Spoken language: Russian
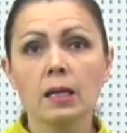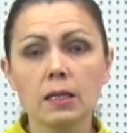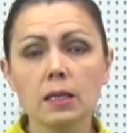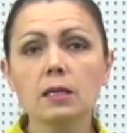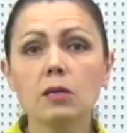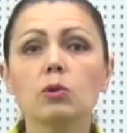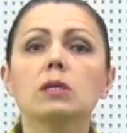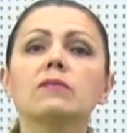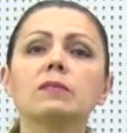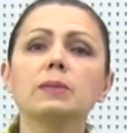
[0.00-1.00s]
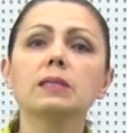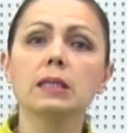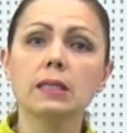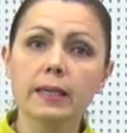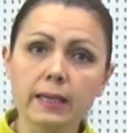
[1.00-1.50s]
Нет ее и в
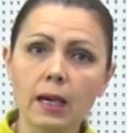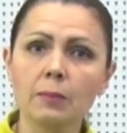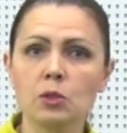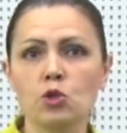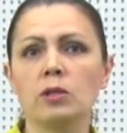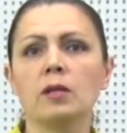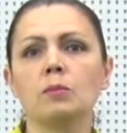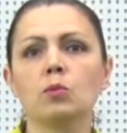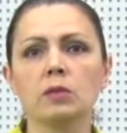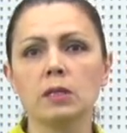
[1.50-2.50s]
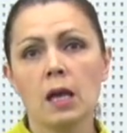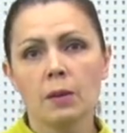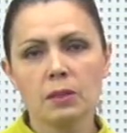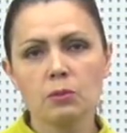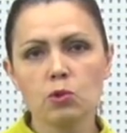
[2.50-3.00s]
списке на ямочный ремонт,
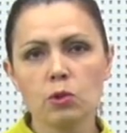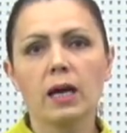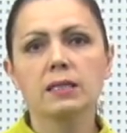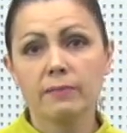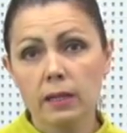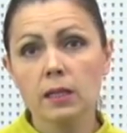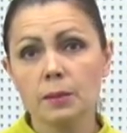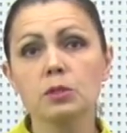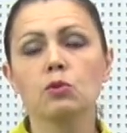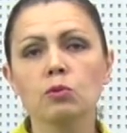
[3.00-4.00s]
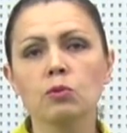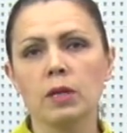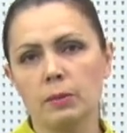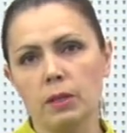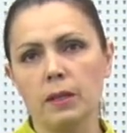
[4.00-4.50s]
потому что асфальта там сроду
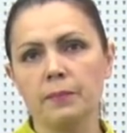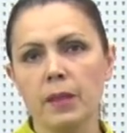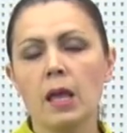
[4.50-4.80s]
не было.